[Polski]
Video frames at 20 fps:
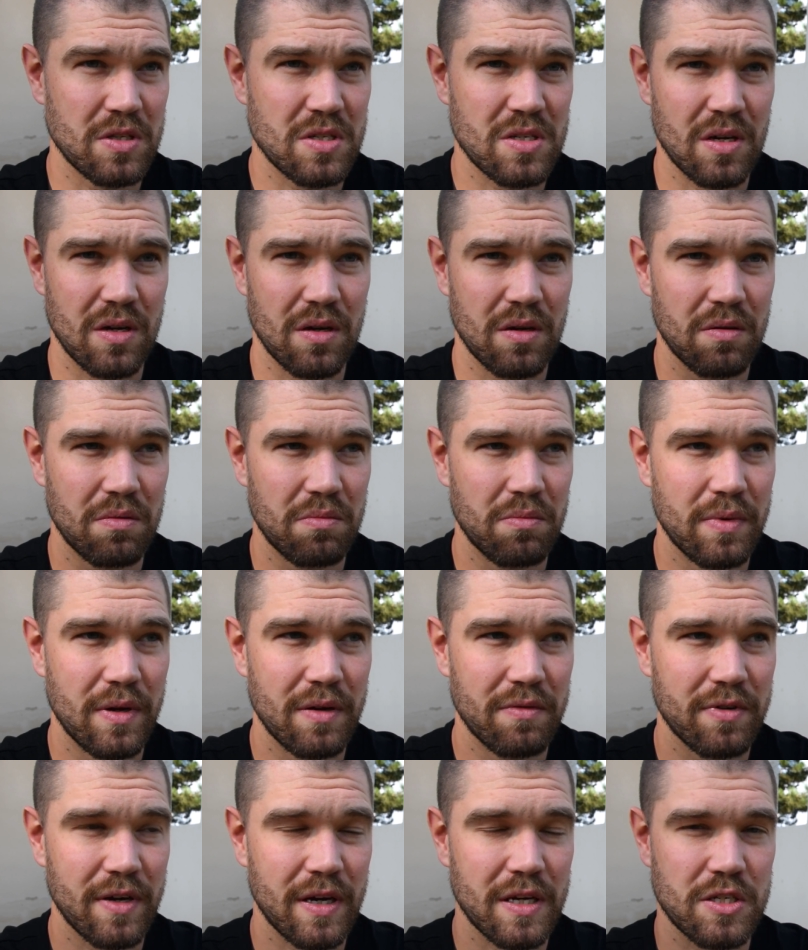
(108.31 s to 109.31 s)
co
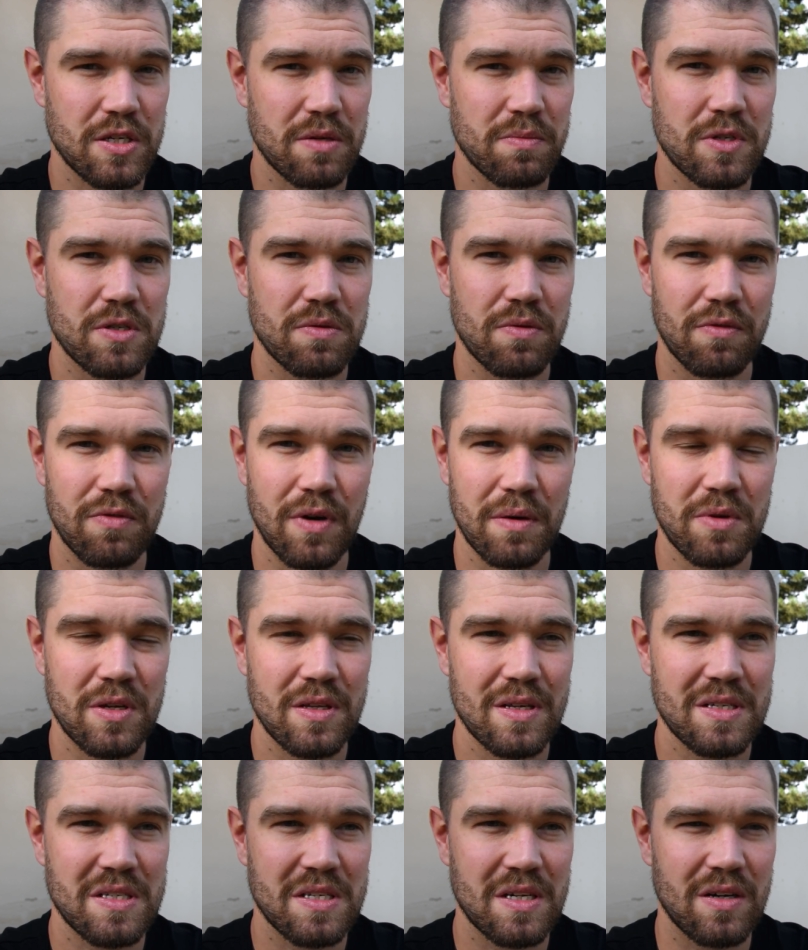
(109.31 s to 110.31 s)
my wyrażamy słowami,
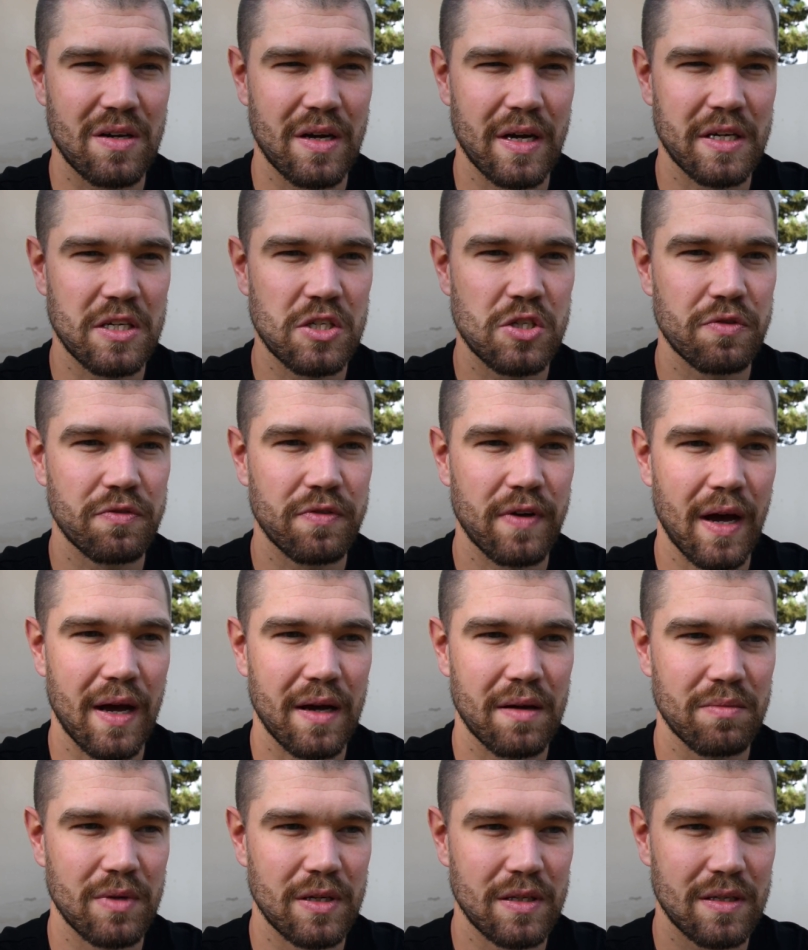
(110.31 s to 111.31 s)
to jest tylko jakiś
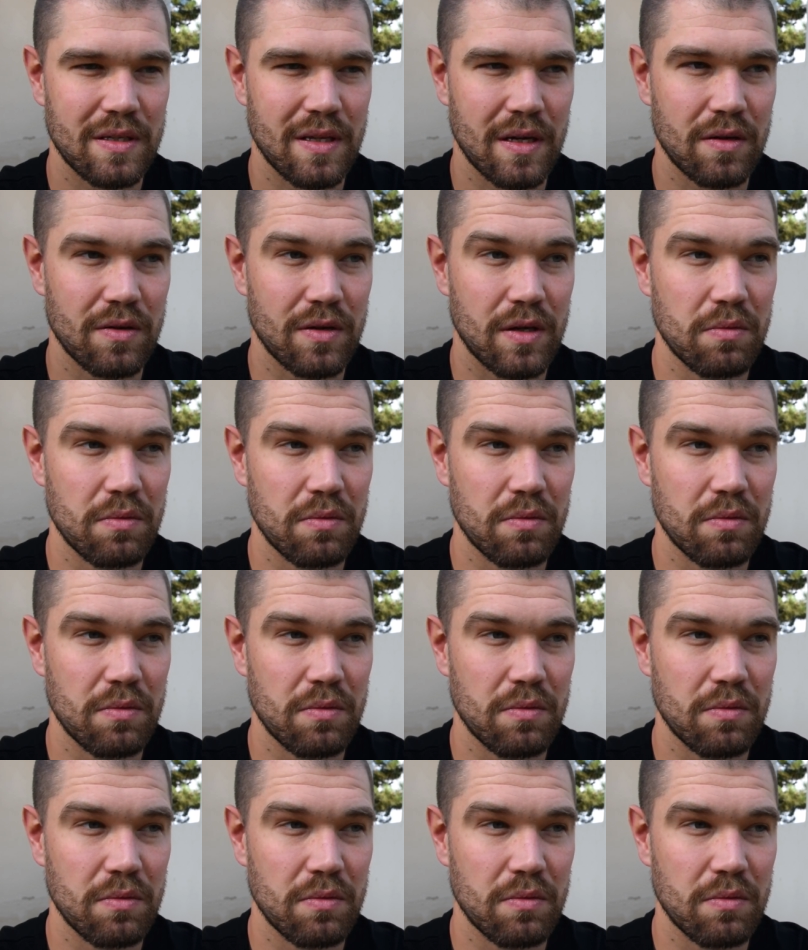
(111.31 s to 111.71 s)
fragment tego,